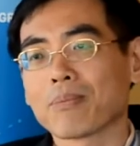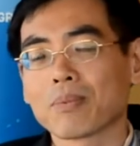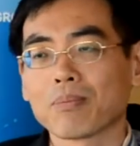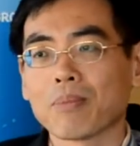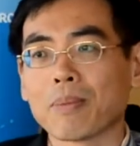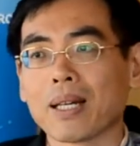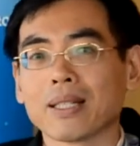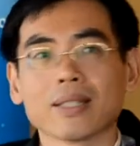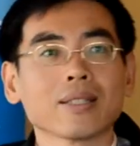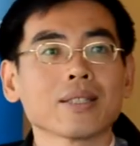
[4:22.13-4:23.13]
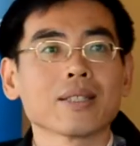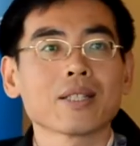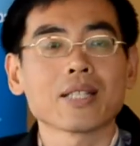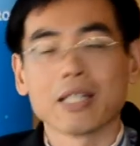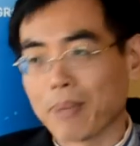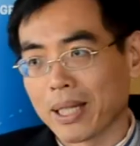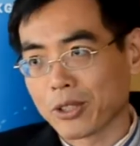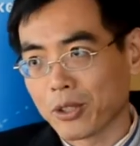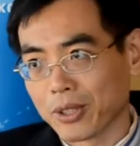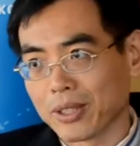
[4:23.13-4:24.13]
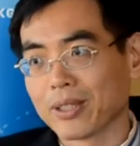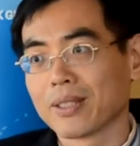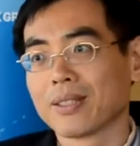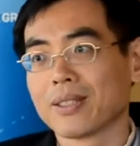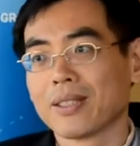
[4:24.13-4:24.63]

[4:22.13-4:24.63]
นะครับประมาณ 4,000 คน